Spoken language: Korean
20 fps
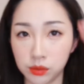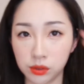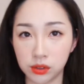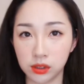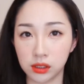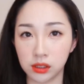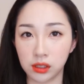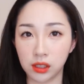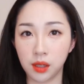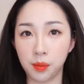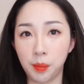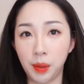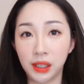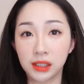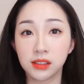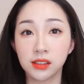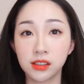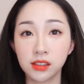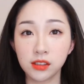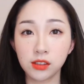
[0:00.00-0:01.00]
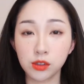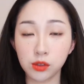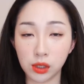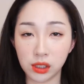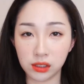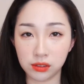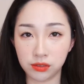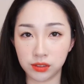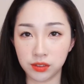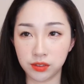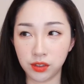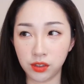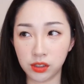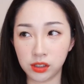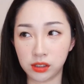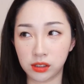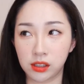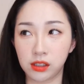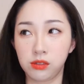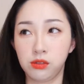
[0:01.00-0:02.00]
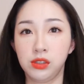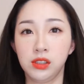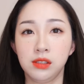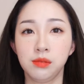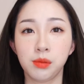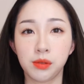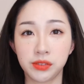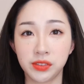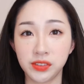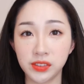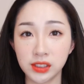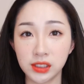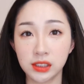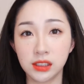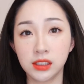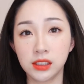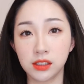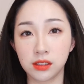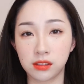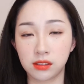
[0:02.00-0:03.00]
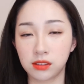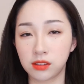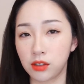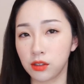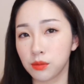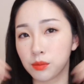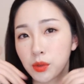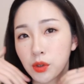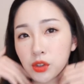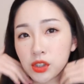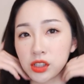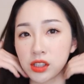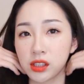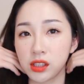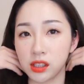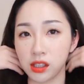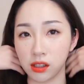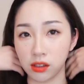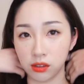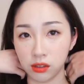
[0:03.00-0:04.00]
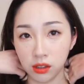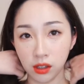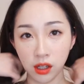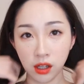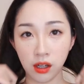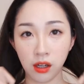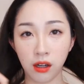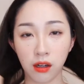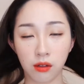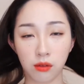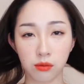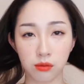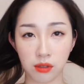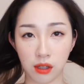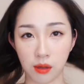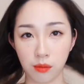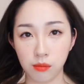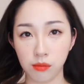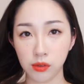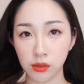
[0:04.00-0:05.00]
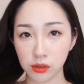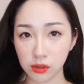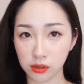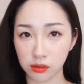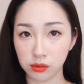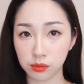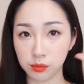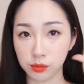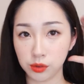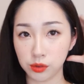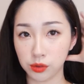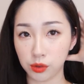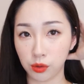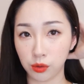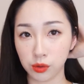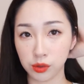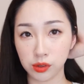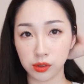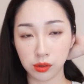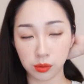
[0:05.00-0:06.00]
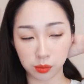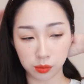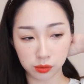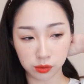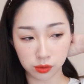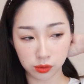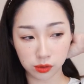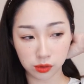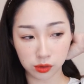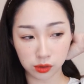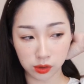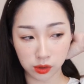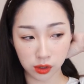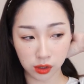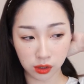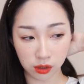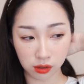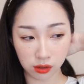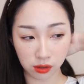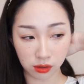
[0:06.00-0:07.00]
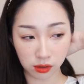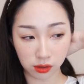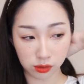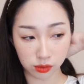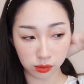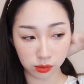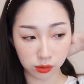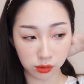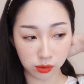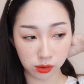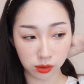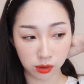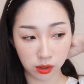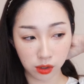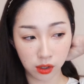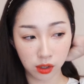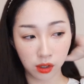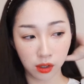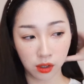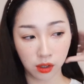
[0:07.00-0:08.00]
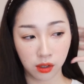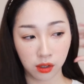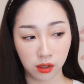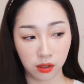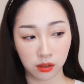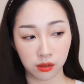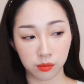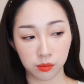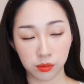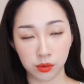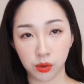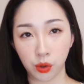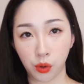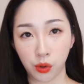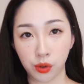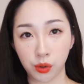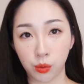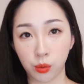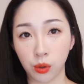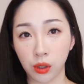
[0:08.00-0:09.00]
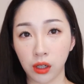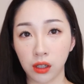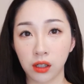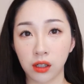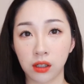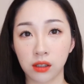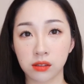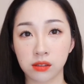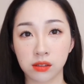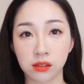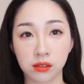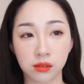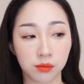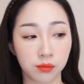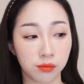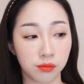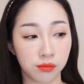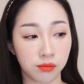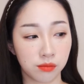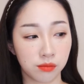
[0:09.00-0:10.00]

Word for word: 뭐지 이렇게 밴드로 돼 있어서 이렇게 뒤집어 쓰는 그런 머리띠예요. 아, 근데 앞머리가 너무 정신이 없고 그래가지고 저희 고양이가 지금